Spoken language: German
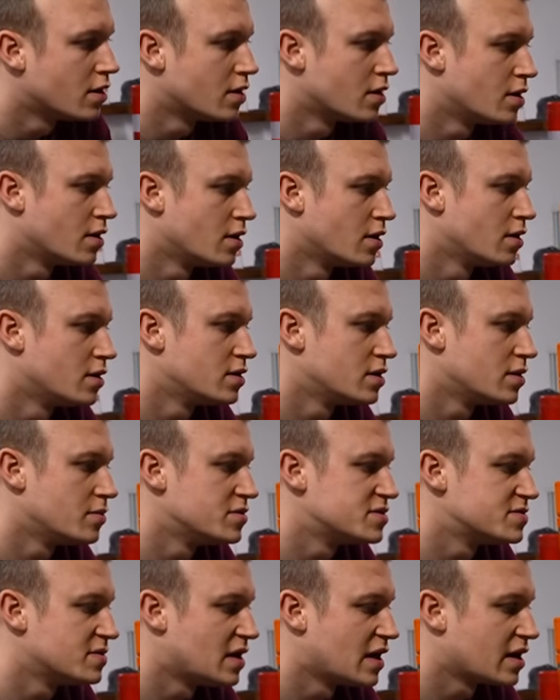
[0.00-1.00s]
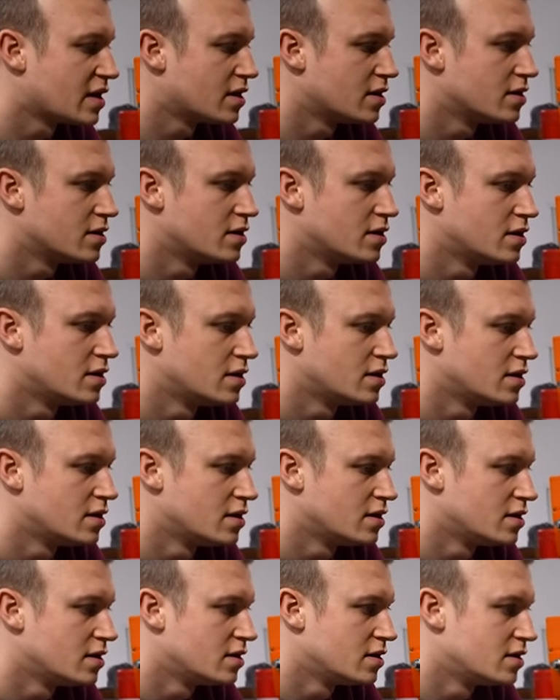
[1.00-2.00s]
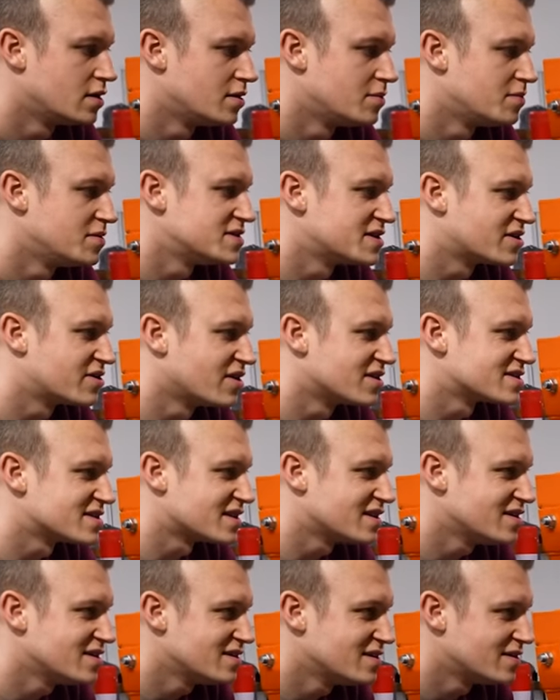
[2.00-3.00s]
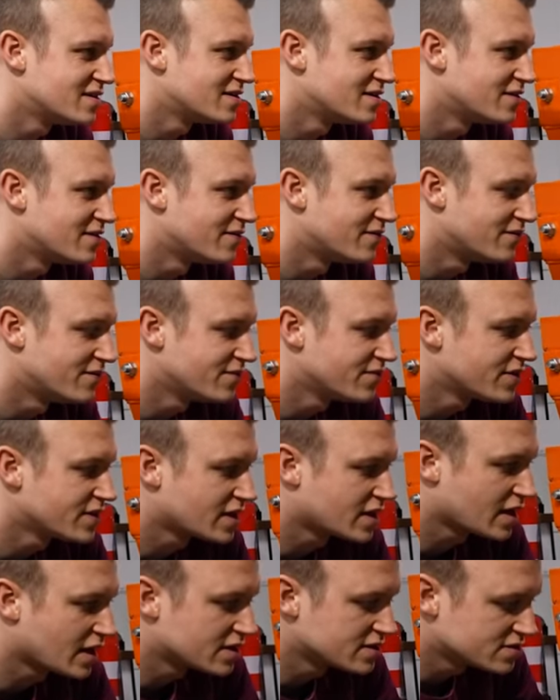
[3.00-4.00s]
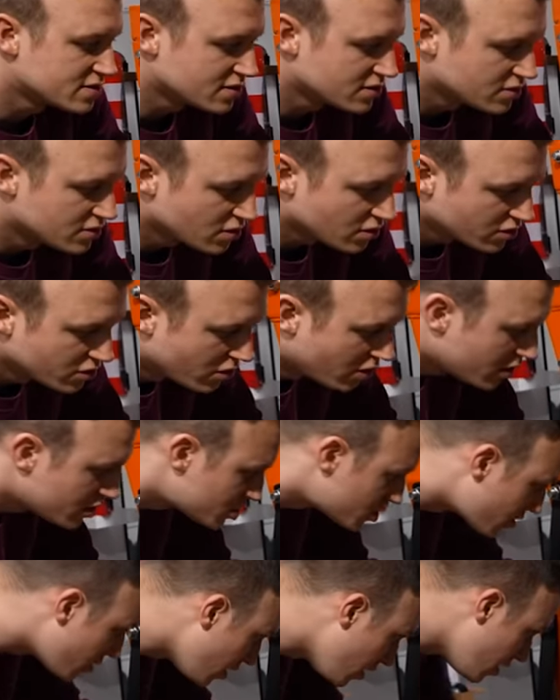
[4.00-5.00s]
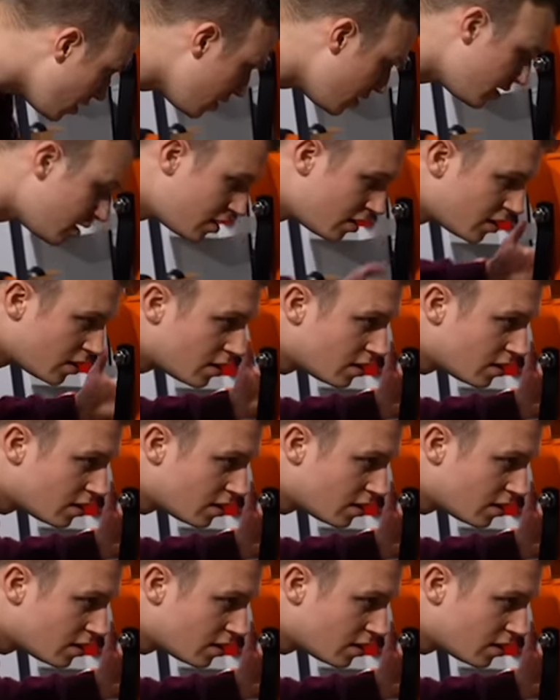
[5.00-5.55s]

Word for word: den. Der müssen wir. haben jetzt zum auf Video. Der bisschen kürzer, ne? Ein bisschen kürzer, mhm. ja, Noch ein Hörstück? Ja.